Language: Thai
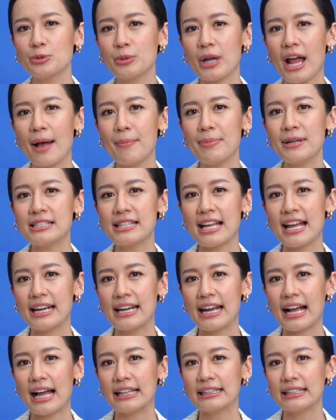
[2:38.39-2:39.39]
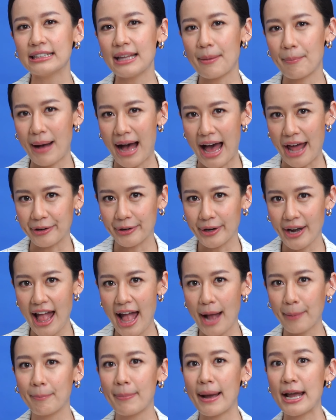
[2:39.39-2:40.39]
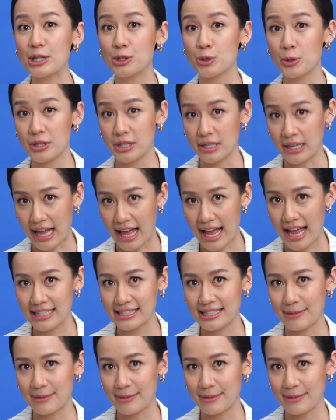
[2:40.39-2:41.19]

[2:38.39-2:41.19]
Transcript: 1.5%นะคะตั้งแต่บาทแรกไปจนถึง